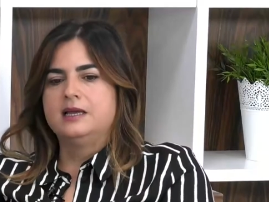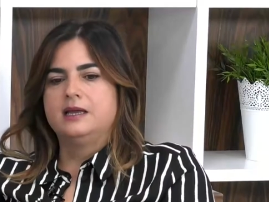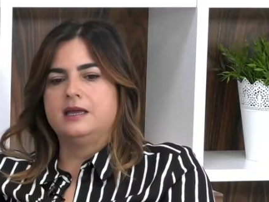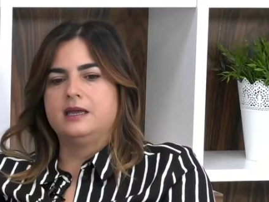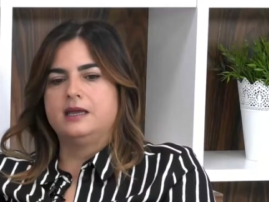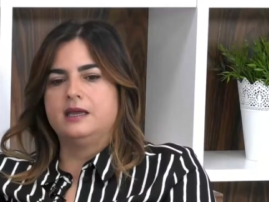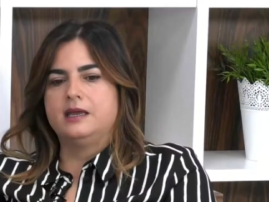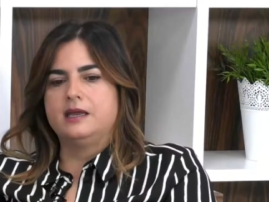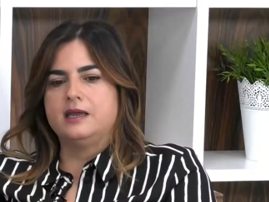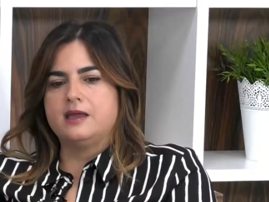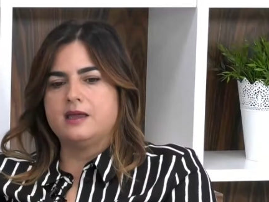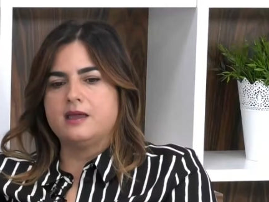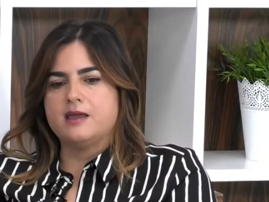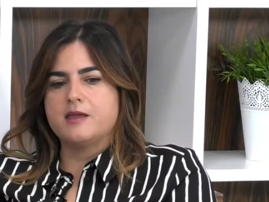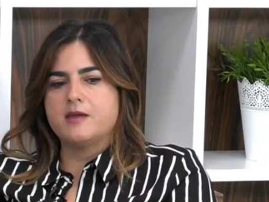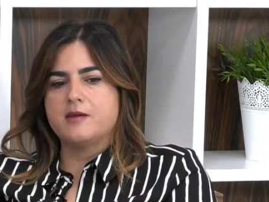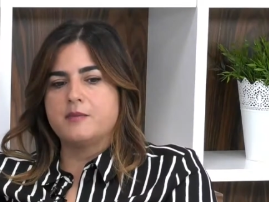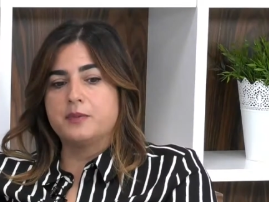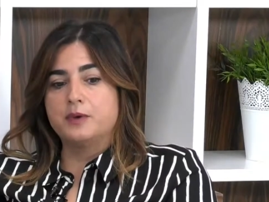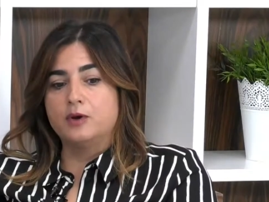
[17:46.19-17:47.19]

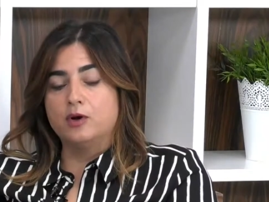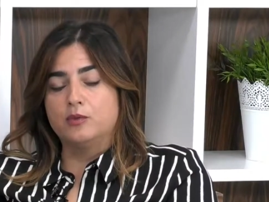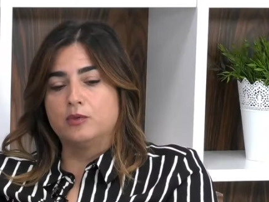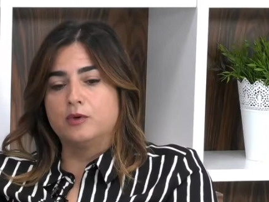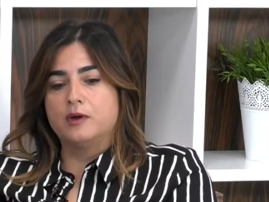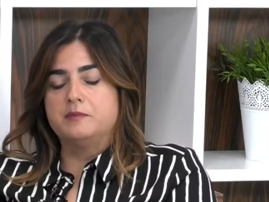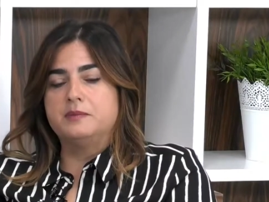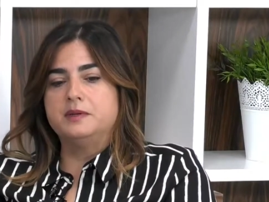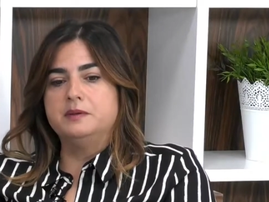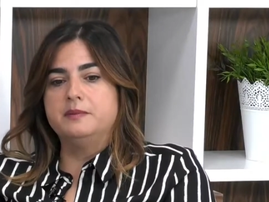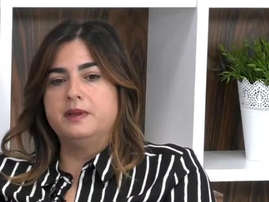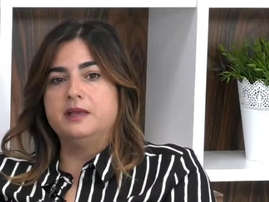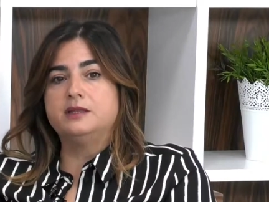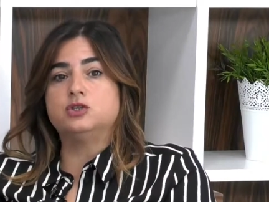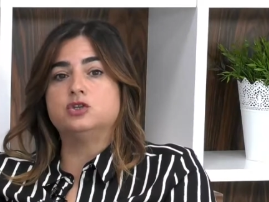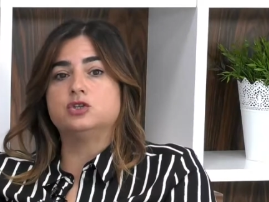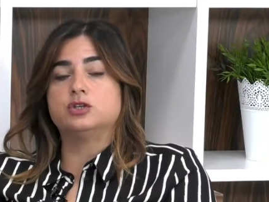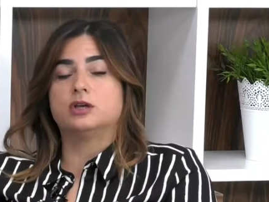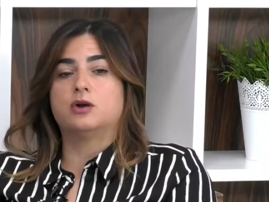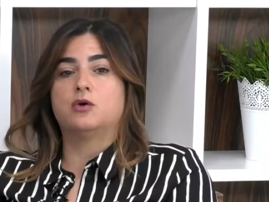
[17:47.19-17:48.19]
eh, però
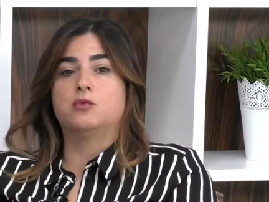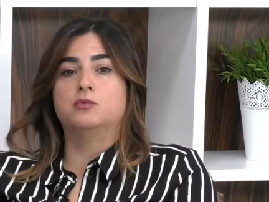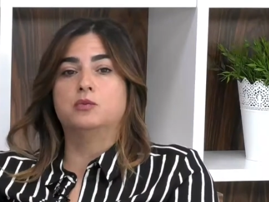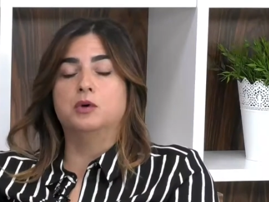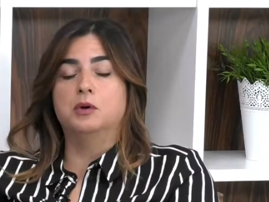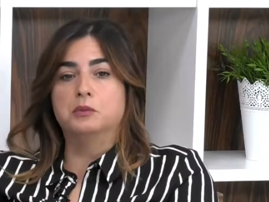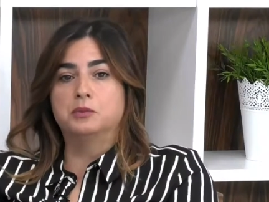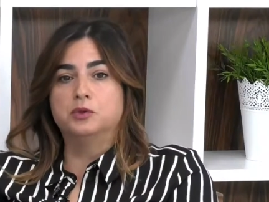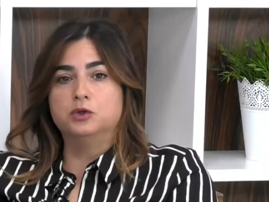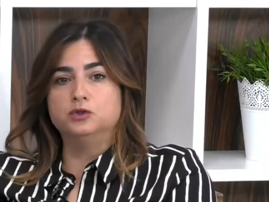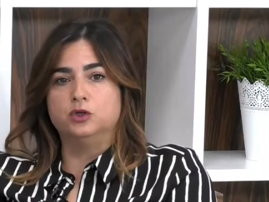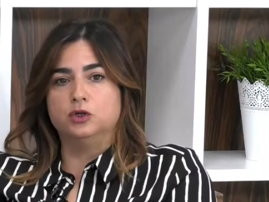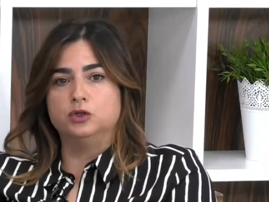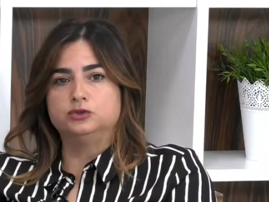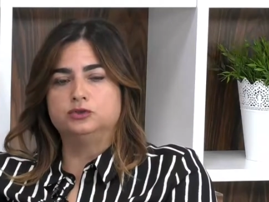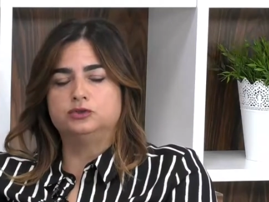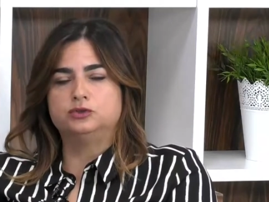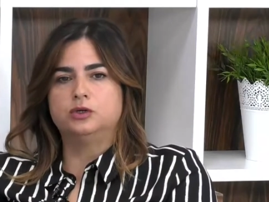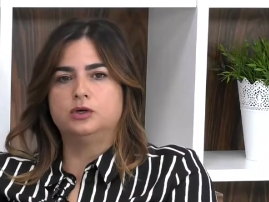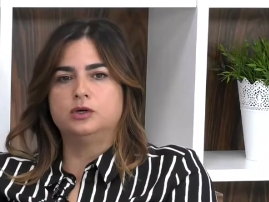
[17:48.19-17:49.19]
probabilmente ci sarà un buon
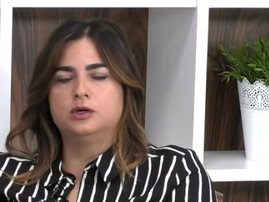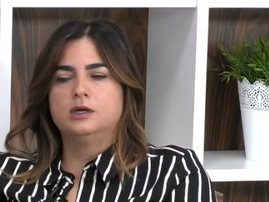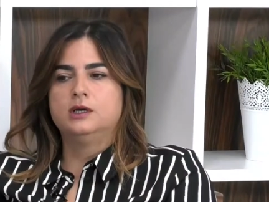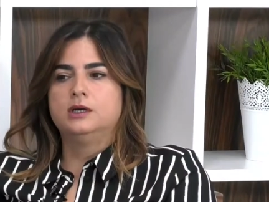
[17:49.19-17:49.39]
prodotto,